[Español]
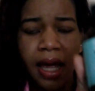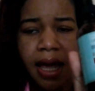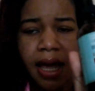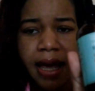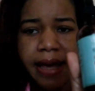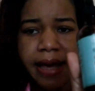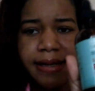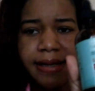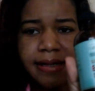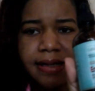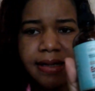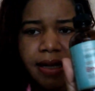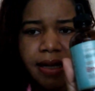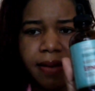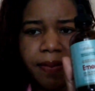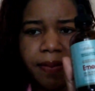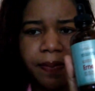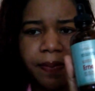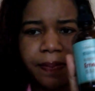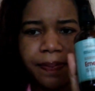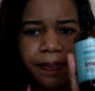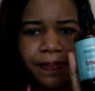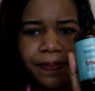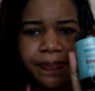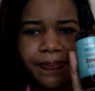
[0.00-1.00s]
este
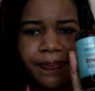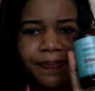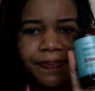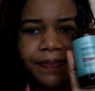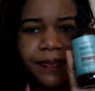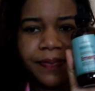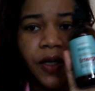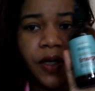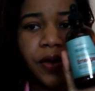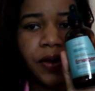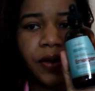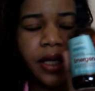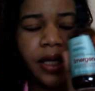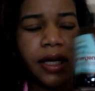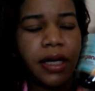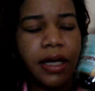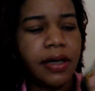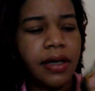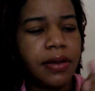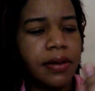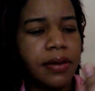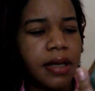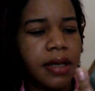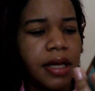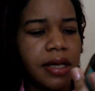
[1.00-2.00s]

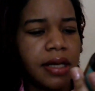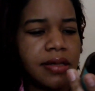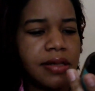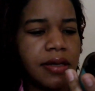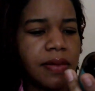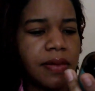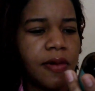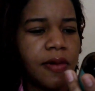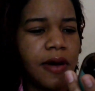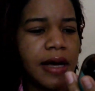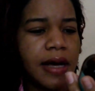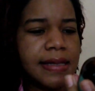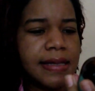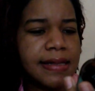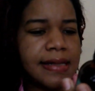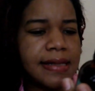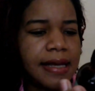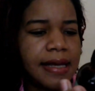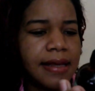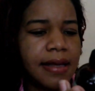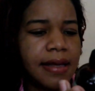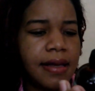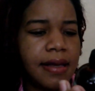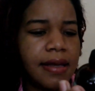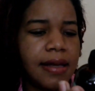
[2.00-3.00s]
gotero, que es como un
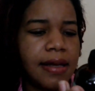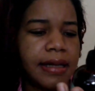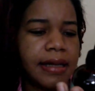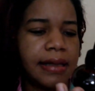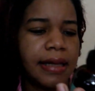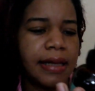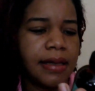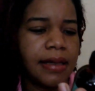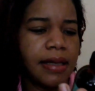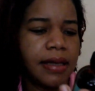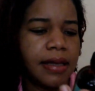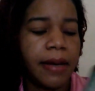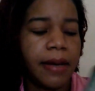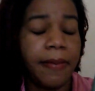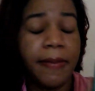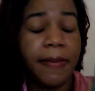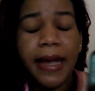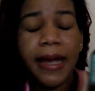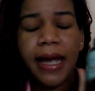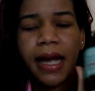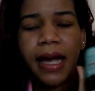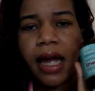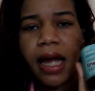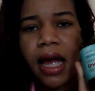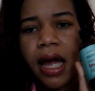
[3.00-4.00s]
aceite hidratante
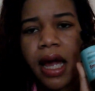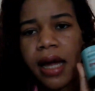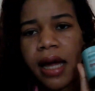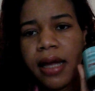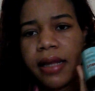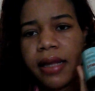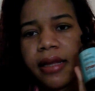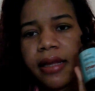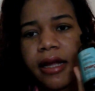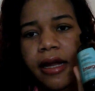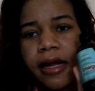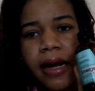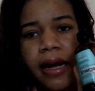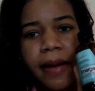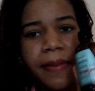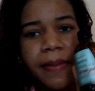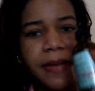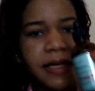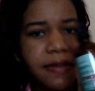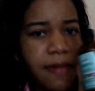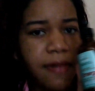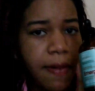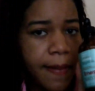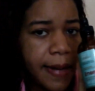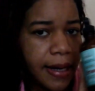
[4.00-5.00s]
también, de la
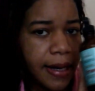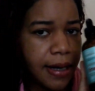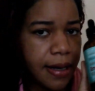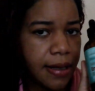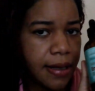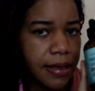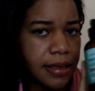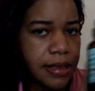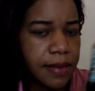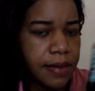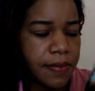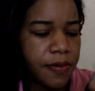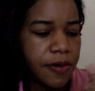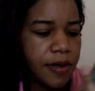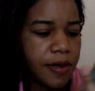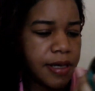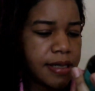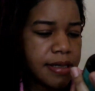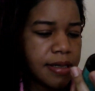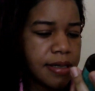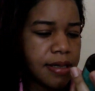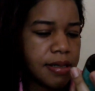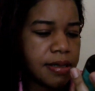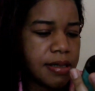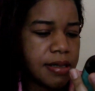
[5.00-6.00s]
misma marca del shampoo que
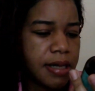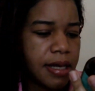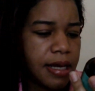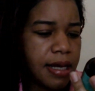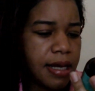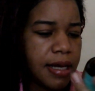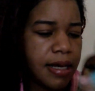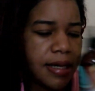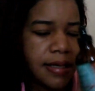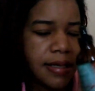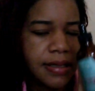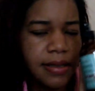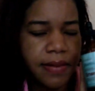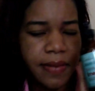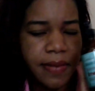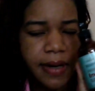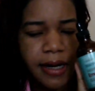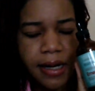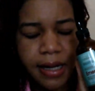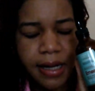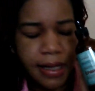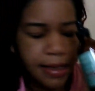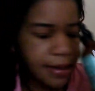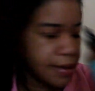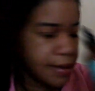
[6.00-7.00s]
les enseñé, que es
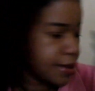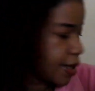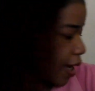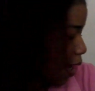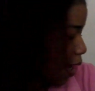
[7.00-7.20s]
Emergencia